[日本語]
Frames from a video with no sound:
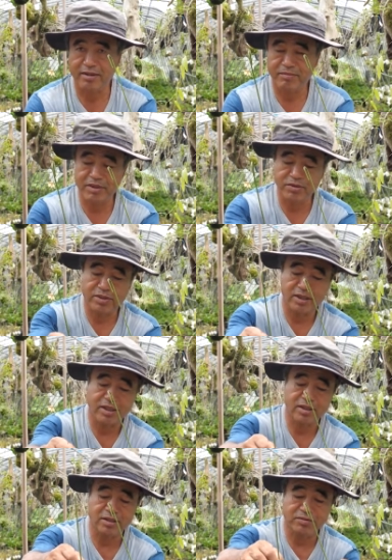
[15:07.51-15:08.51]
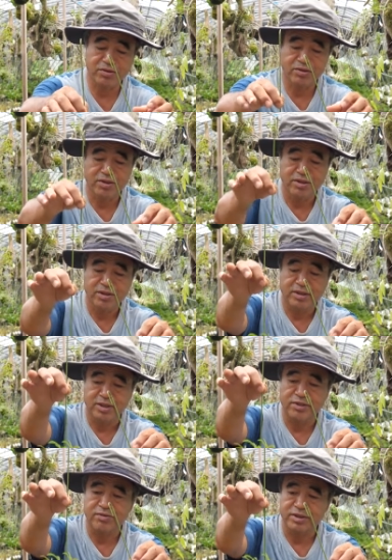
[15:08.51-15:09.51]
まあ、そういったやり方も
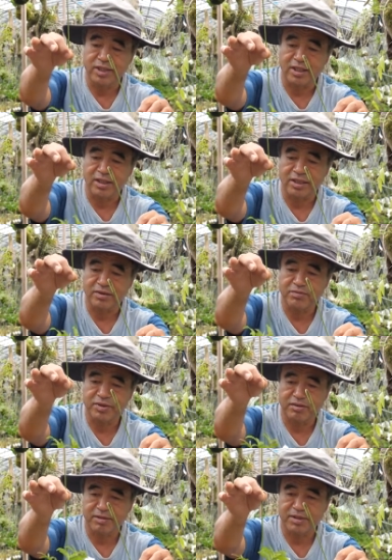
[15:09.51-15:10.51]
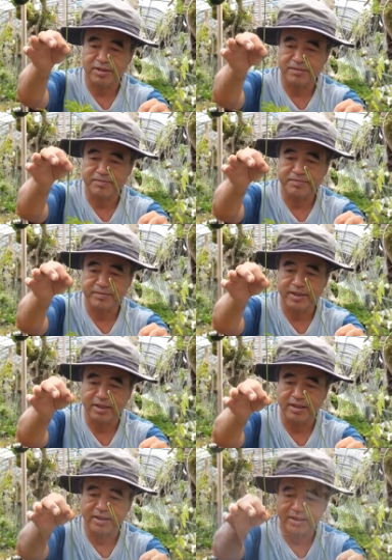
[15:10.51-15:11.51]
いいのじゃないかなと思っています。はい